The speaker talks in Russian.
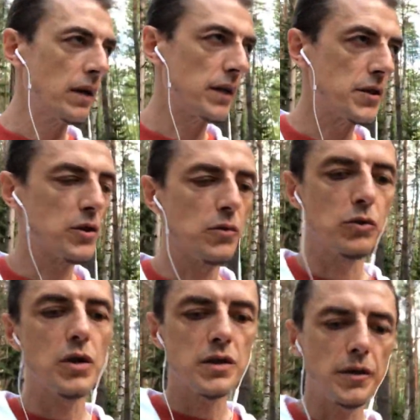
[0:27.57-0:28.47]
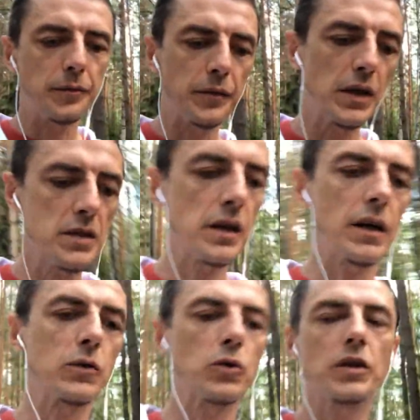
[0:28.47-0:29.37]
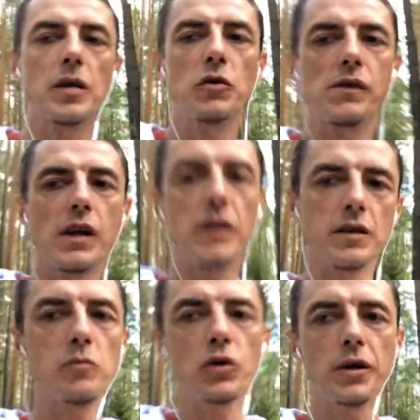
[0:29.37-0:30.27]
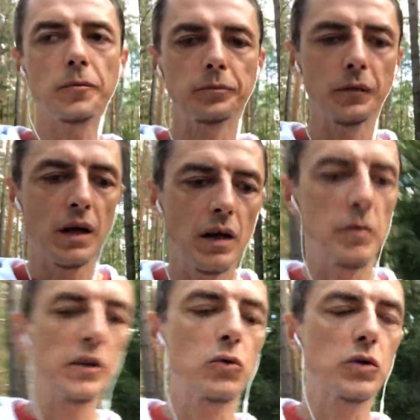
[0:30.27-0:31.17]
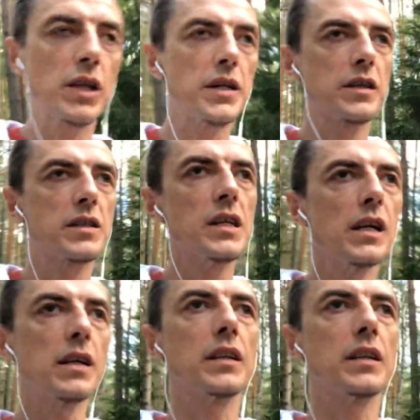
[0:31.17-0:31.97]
значит, вот эти тесты, которые, на мой взгляд, наиболее подходят для этих целей.